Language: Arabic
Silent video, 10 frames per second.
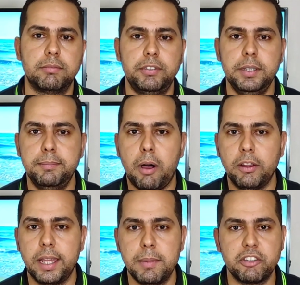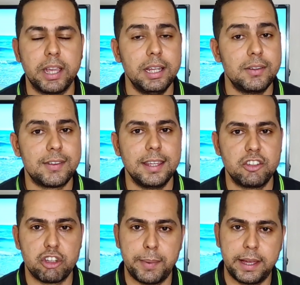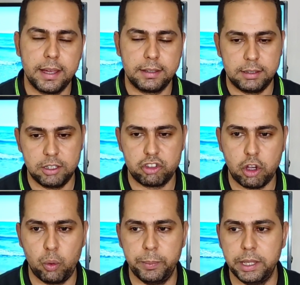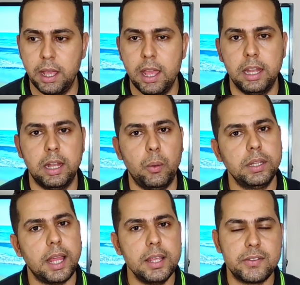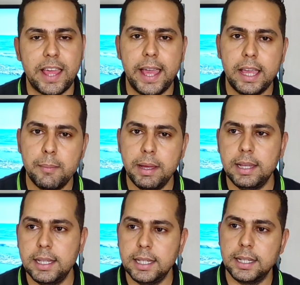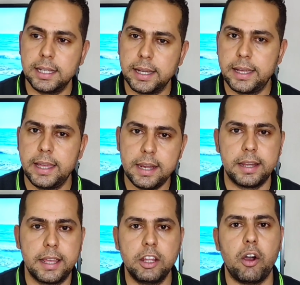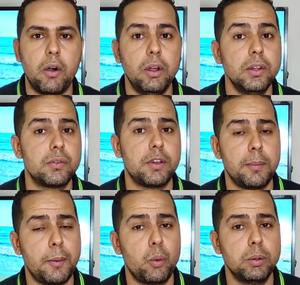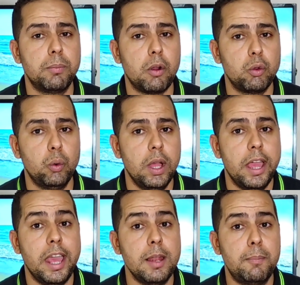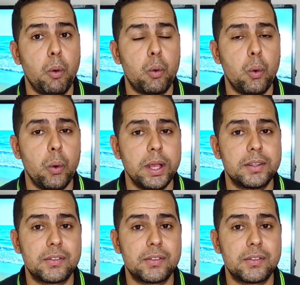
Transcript: في بعض المشاكل زي الشبكات شاومي لو انت عايز حاجة بقى غير كده خالص فموجود برضو البوكو